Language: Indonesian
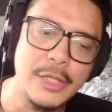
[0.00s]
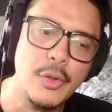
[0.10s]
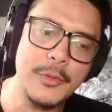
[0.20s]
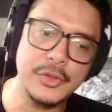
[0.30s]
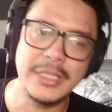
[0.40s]
nih tadi
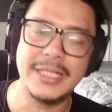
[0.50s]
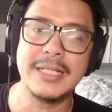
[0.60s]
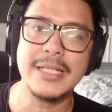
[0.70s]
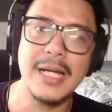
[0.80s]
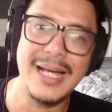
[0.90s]
gue harus
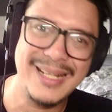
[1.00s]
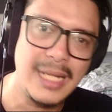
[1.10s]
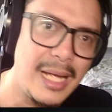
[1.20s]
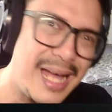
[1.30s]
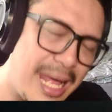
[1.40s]
denger yang
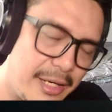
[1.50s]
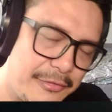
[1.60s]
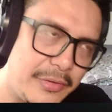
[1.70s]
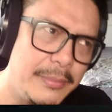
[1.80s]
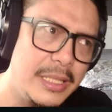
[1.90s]
un
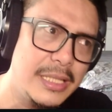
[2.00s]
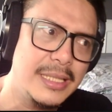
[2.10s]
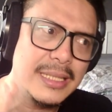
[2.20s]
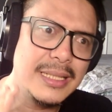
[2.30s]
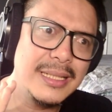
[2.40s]

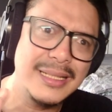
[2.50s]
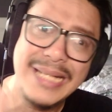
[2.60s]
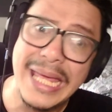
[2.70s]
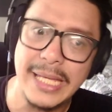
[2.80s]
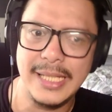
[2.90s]
unfamiliar
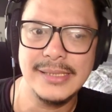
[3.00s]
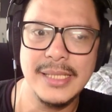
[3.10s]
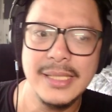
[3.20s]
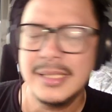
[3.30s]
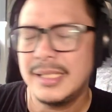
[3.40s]
day
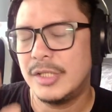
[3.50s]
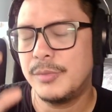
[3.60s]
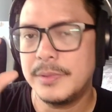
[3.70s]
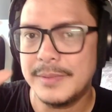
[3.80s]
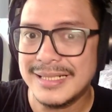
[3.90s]
guys ya
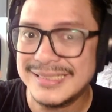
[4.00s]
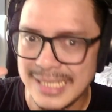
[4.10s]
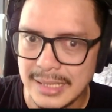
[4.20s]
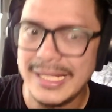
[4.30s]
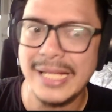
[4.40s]
itu benar-benar
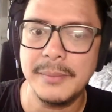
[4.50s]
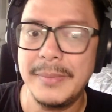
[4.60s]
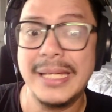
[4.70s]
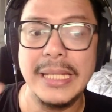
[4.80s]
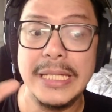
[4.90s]
secara
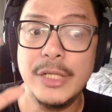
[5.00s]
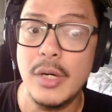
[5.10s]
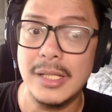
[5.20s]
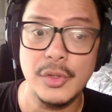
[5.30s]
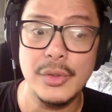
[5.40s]
dynamic ini
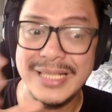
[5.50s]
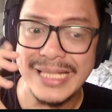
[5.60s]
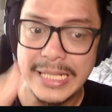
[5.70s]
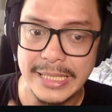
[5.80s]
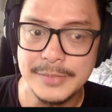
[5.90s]
gue nggak tahu
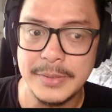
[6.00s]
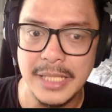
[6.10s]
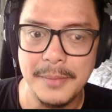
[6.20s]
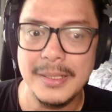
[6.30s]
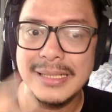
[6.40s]
ini genre
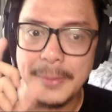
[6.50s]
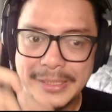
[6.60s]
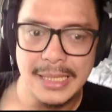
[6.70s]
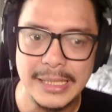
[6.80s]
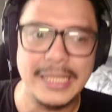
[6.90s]
seperti apa
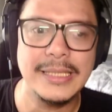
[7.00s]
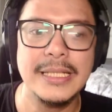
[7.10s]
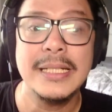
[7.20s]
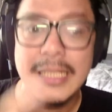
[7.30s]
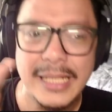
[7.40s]
tapi kita lihat
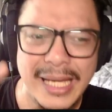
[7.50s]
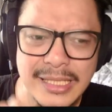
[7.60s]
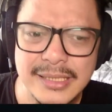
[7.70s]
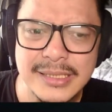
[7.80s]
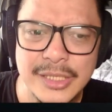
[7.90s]
aja
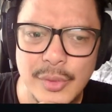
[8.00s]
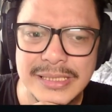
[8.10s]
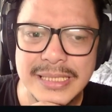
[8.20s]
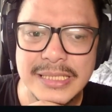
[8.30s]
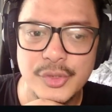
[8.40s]
kayaknya
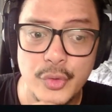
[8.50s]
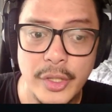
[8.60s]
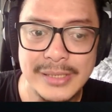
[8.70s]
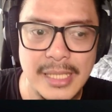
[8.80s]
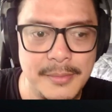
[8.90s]
situasinya di
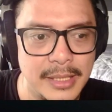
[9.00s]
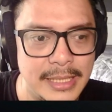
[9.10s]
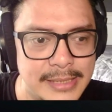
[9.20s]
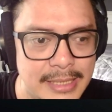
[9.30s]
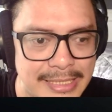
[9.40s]
studio yang
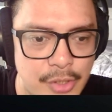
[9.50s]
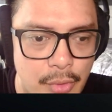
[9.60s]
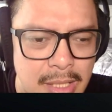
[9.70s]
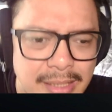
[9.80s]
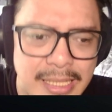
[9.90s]
sama guys ya let's
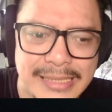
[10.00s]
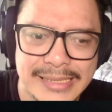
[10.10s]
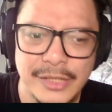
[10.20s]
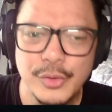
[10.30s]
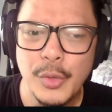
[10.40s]
go
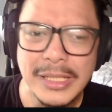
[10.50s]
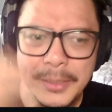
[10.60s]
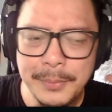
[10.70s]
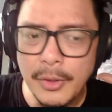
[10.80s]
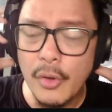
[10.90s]
dan Chen tuh
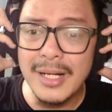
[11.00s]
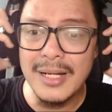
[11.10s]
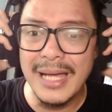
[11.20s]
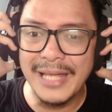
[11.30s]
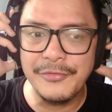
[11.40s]
bukan tipe
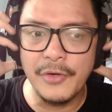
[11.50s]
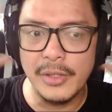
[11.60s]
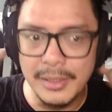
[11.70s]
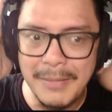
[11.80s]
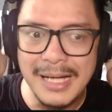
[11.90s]
orang
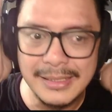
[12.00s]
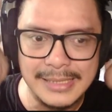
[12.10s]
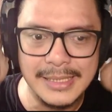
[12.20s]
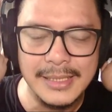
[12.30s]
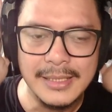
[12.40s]
headphone banget
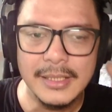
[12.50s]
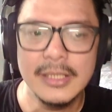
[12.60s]
guys ya